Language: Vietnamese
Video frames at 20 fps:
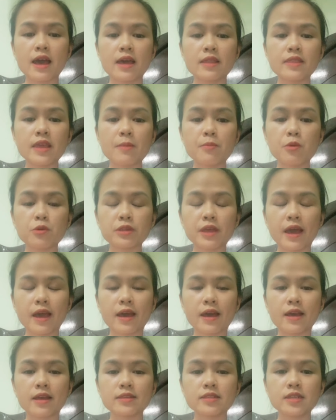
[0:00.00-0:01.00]
nê bô tà
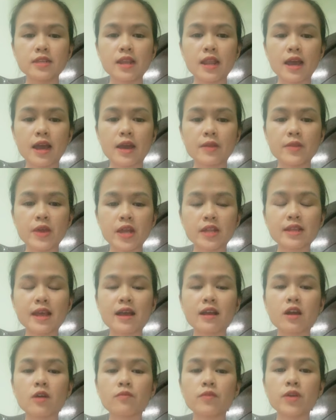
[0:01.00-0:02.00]
chính là nê tà
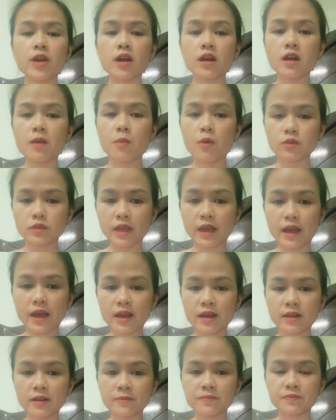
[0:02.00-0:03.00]
cộng với ơ bô tà
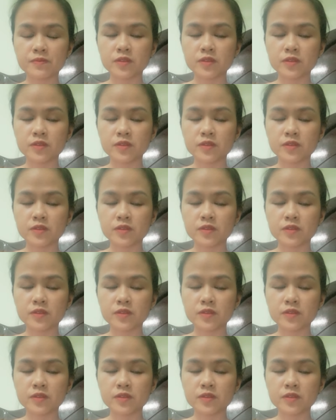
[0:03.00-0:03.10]
ha